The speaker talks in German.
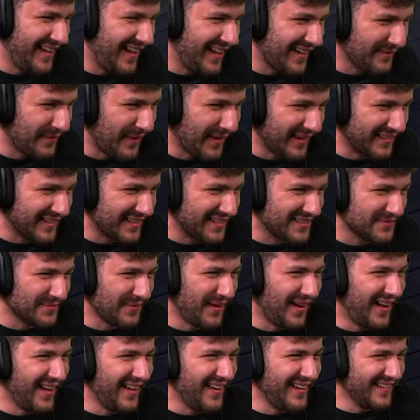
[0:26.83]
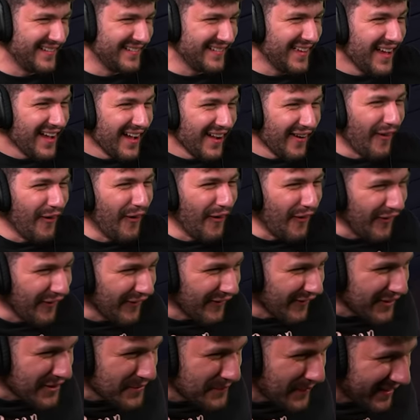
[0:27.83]
ja, mach das mal.
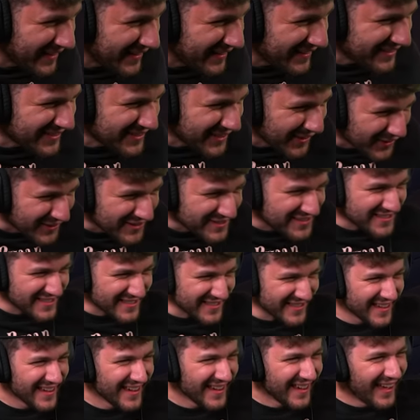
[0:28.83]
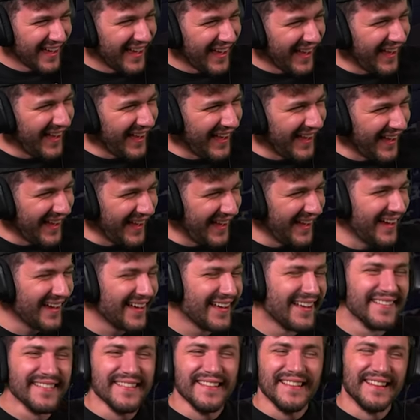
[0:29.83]
Oh, über den Tisch.
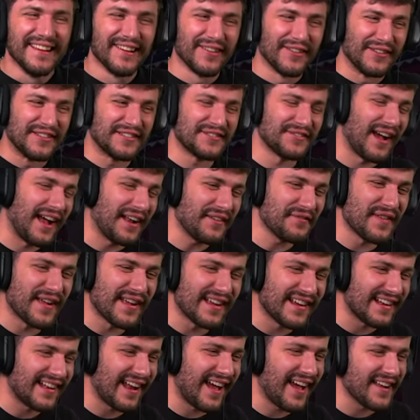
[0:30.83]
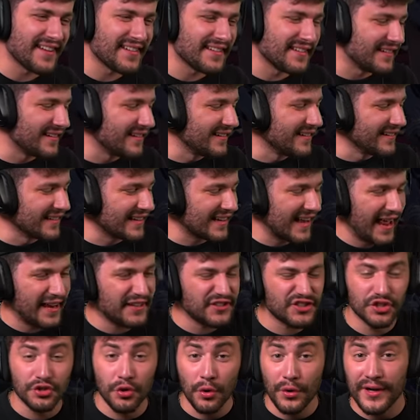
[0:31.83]
Oh. Und zwar hatten wir einen kleinen, äh, einen
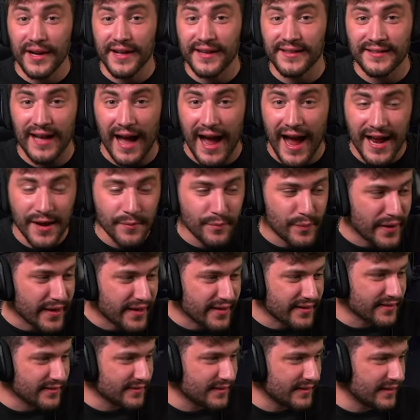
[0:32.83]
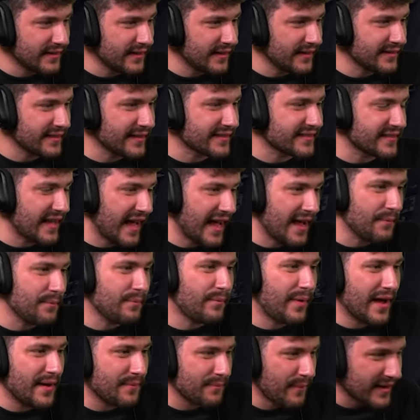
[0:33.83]
kleinen schnuckligen Einblick äh, in das
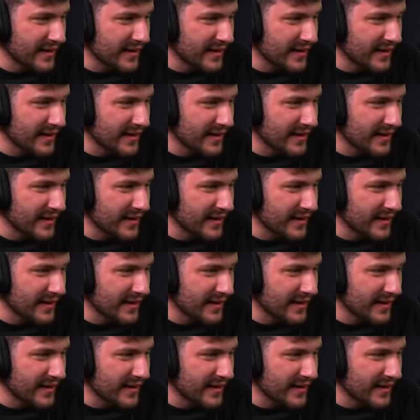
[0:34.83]
Game bei